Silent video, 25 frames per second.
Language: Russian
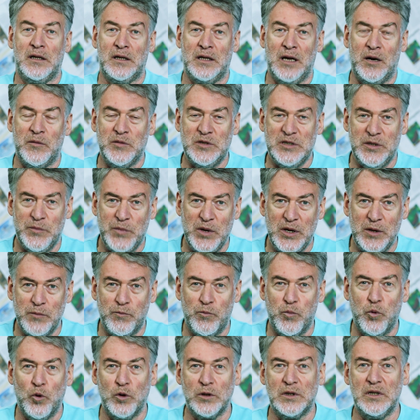там тебе и
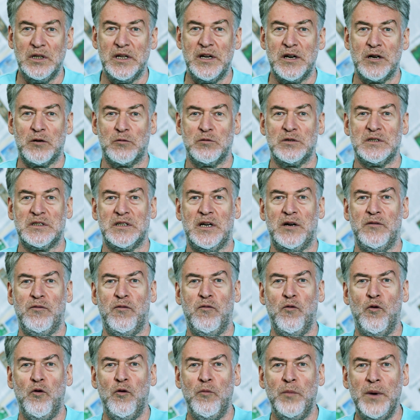подлые
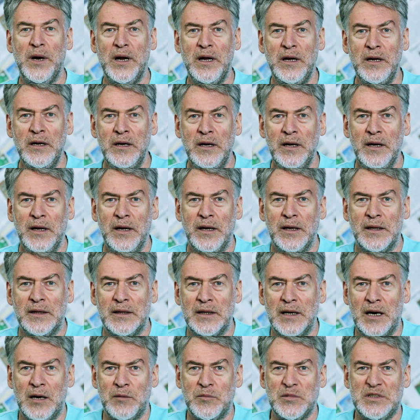русофобы,
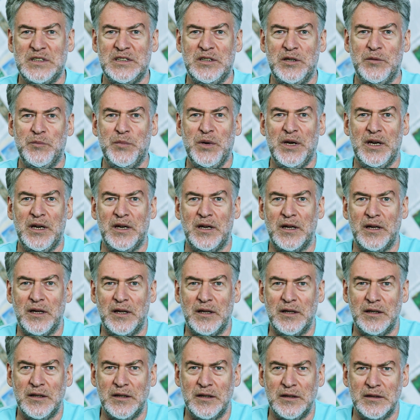там
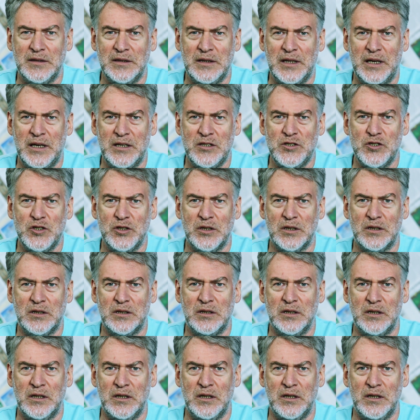тебе,
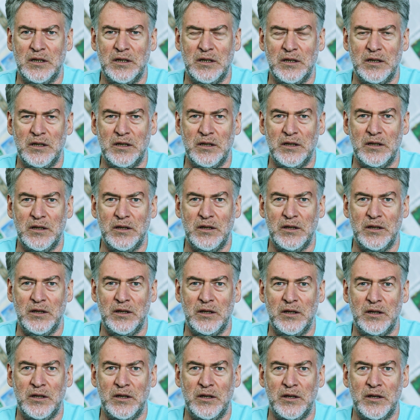значит, э,
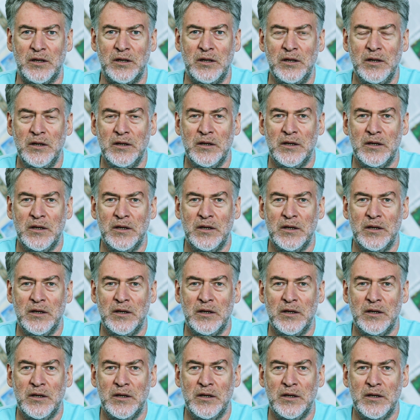и